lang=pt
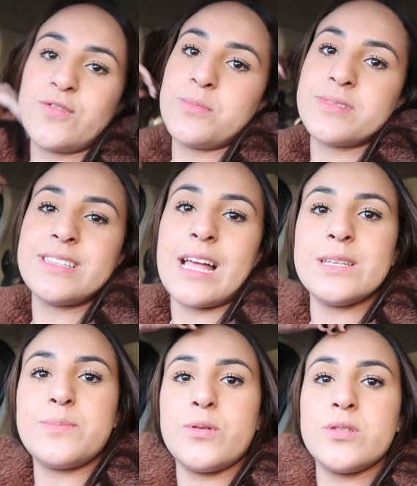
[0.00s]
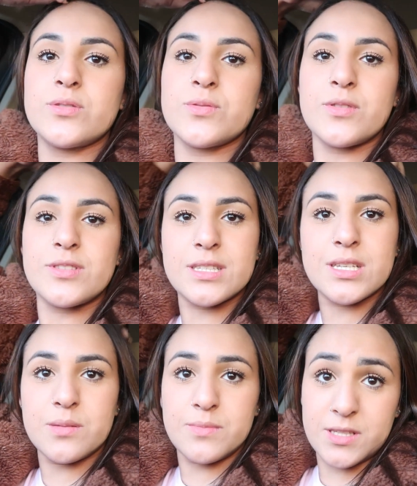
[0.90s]
fomos lá depois dos meus
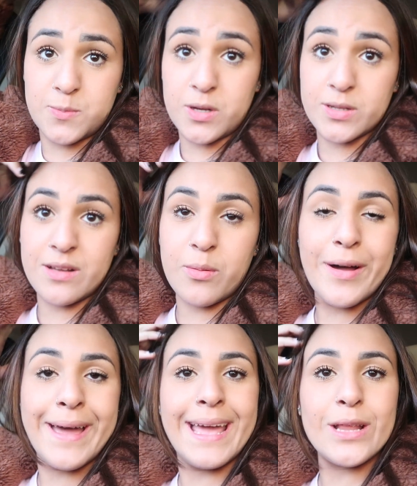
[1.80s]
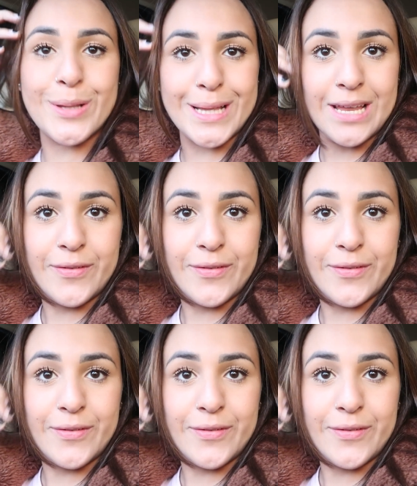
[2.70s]
exames, porque eu estava morrendo de